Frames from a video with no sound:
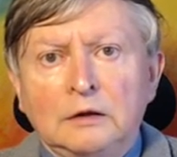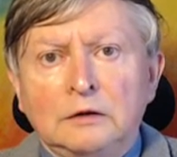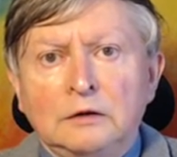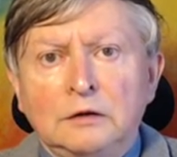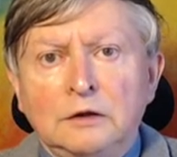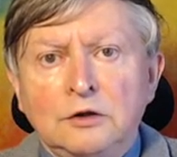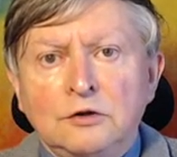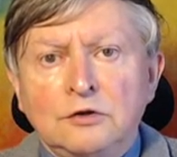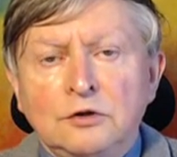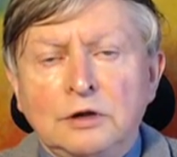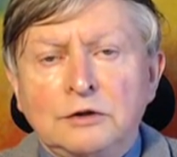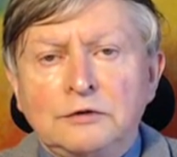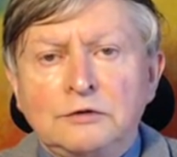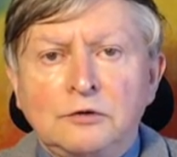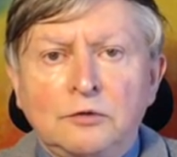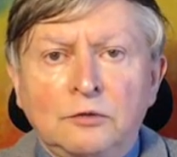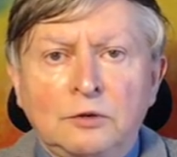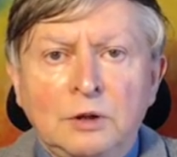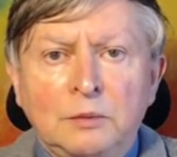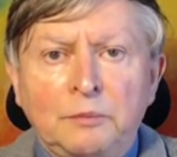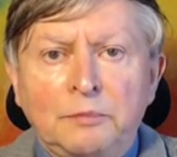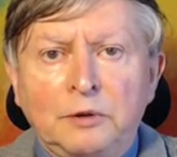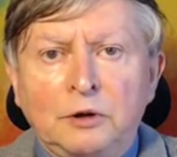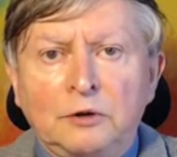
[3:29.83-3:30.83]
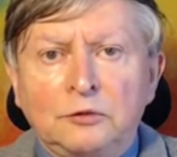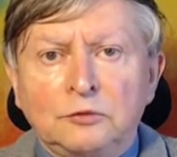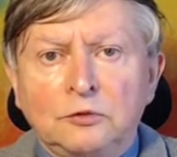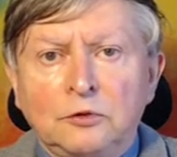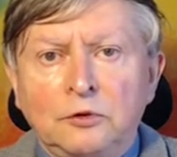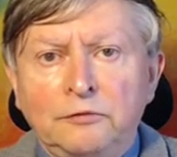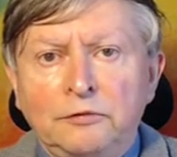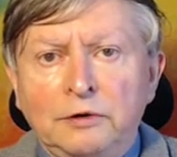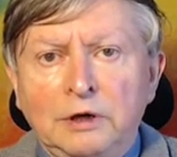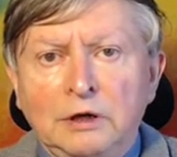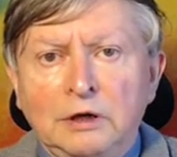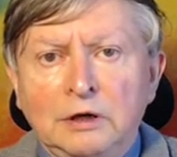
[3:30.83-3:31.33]
Déjà, si on n'est pas entre
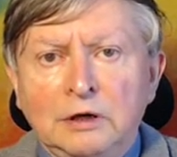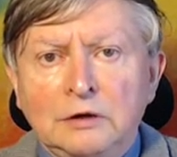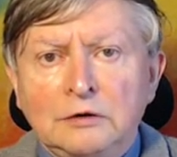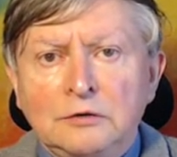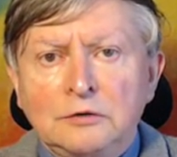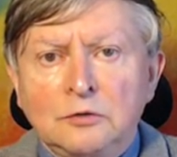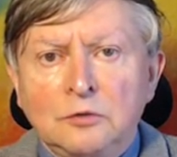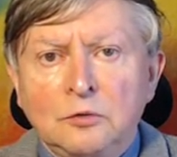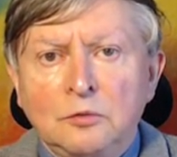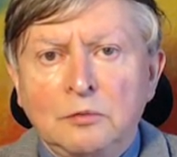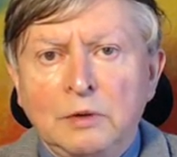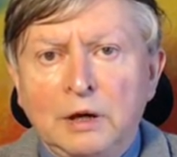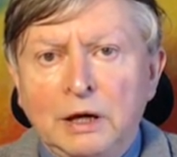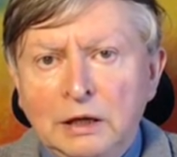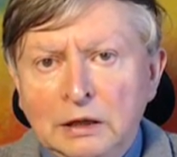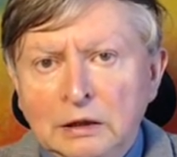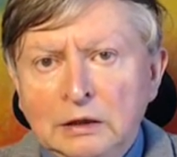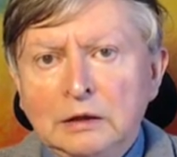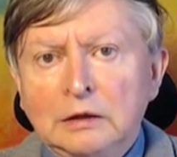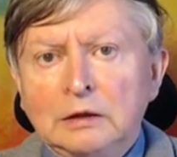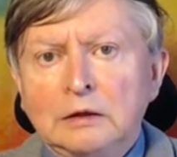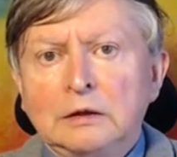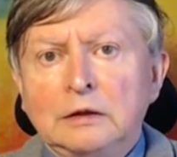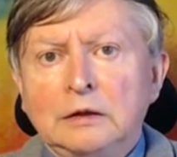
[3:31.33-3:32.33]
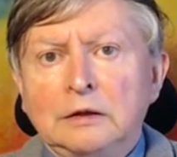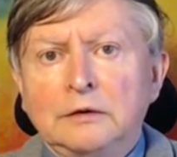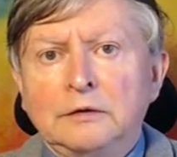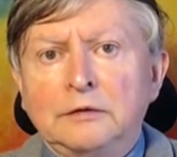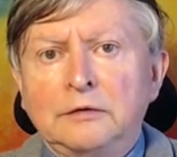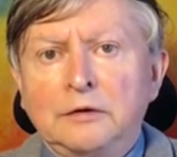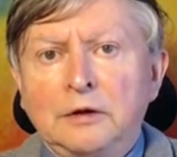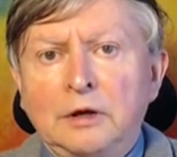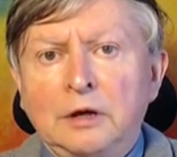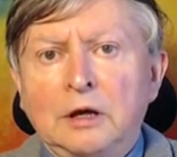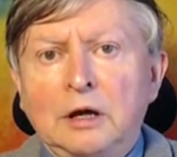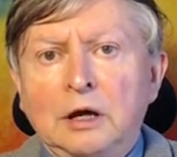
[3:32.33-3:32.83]
veille et sommeil,
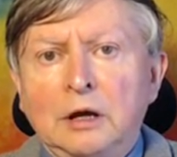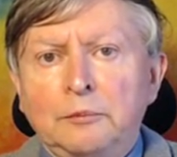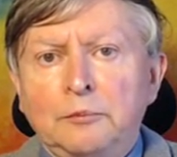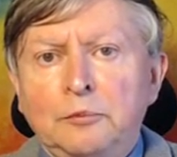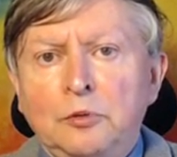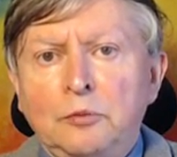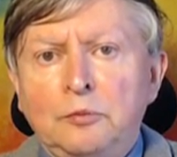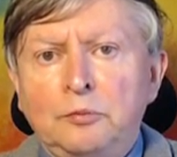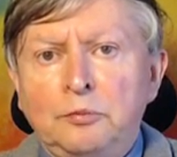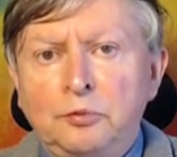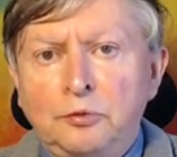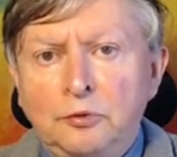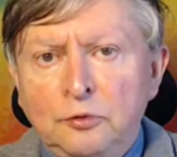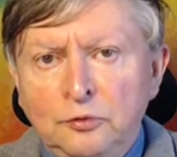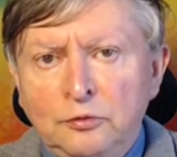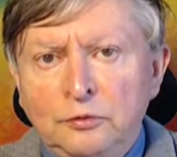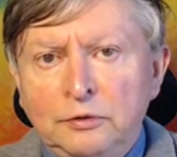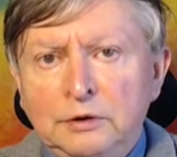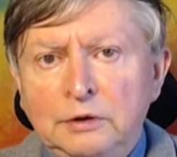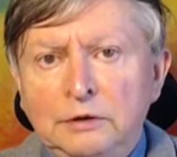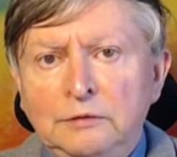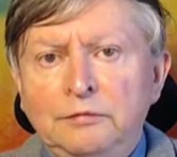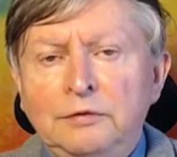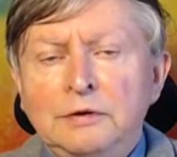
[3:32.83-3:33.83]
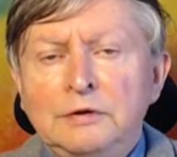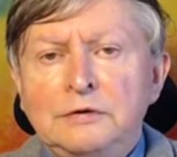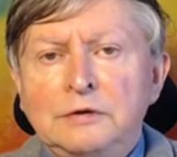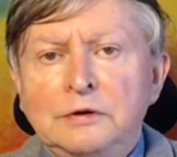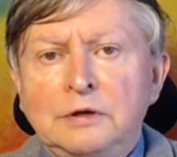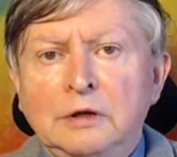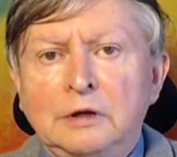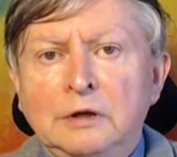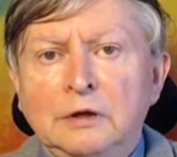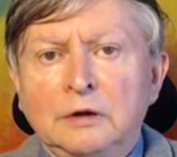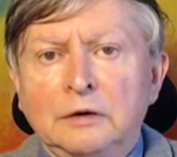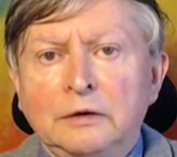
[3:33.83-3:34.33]
c'est un peu plus
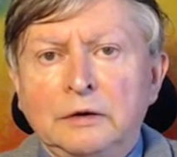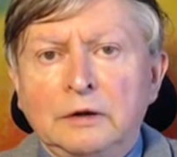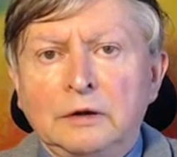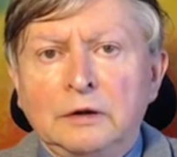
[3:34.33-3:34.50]
difficile.